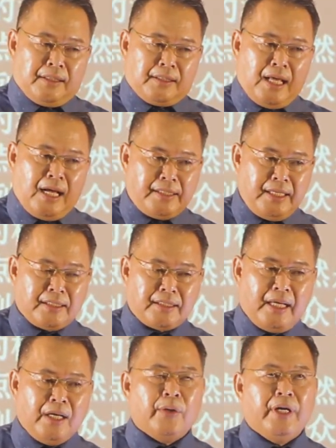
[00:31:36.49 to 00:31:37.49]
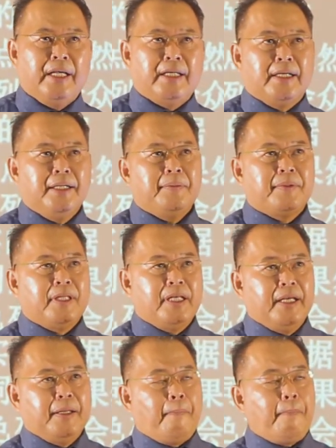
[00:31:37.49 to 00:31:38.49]
他向谁回应呢？
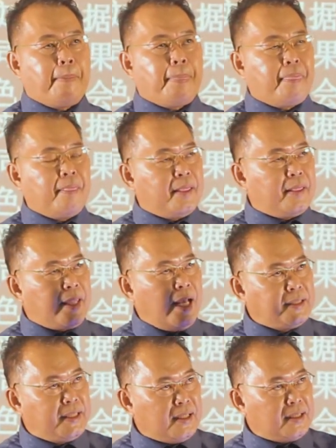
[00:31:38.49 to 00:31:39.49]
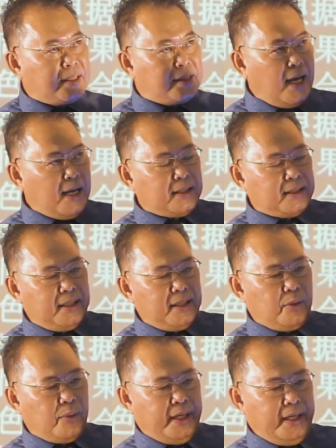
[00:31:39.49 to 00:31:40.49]
第一，他向上
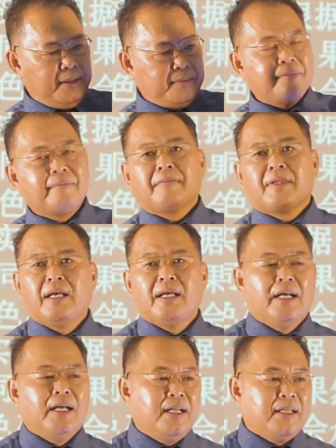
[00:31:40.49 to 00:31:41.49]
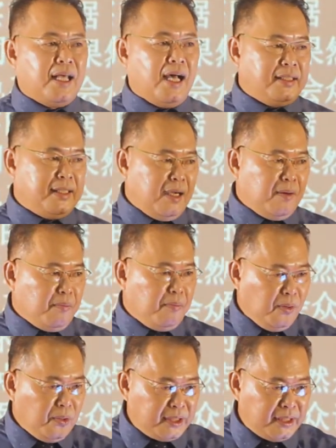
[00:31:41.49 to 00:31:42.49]
帝回应，他向
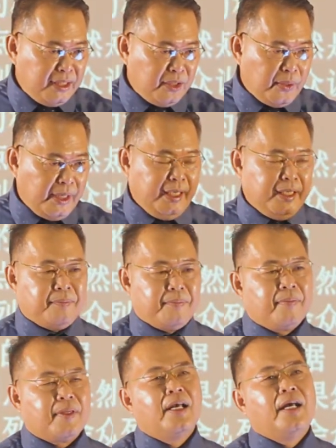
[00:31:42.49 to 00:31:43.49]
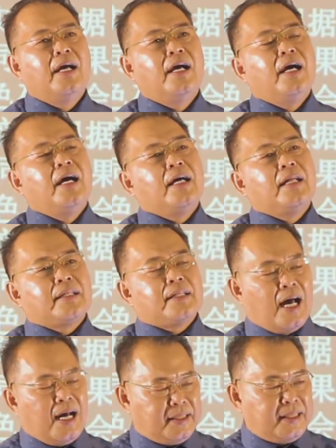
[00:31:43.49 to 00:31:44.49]
摩西回应，
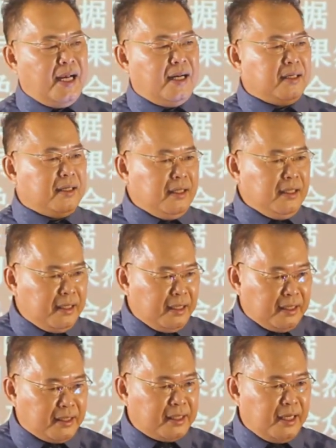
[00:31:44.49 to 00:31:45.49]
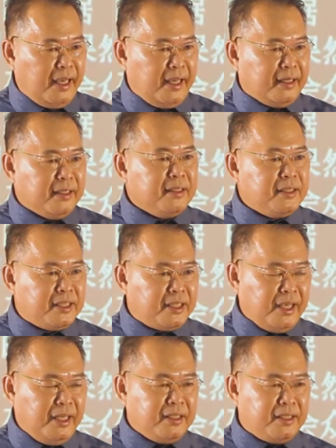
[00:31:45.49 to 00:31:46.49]
他向以色列人
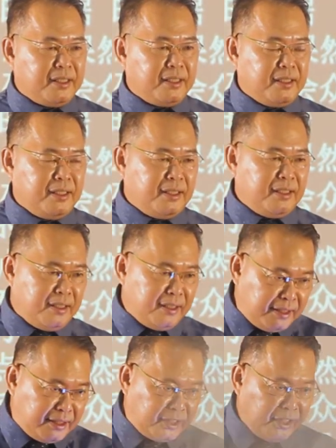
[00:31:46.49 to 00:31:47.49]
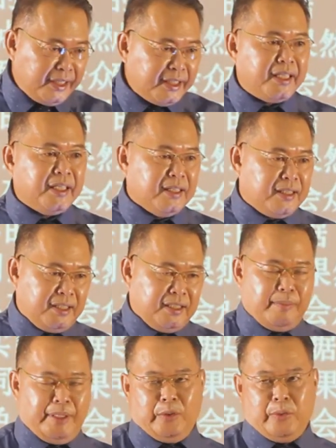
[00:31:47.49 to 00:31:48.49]
前。全体的
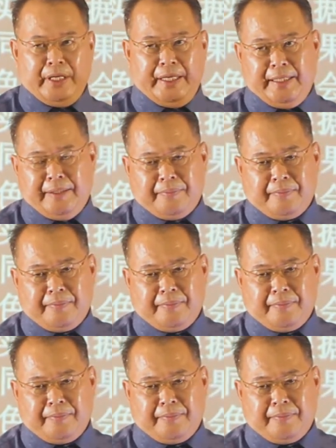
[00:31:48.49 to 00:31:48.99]
子民回应，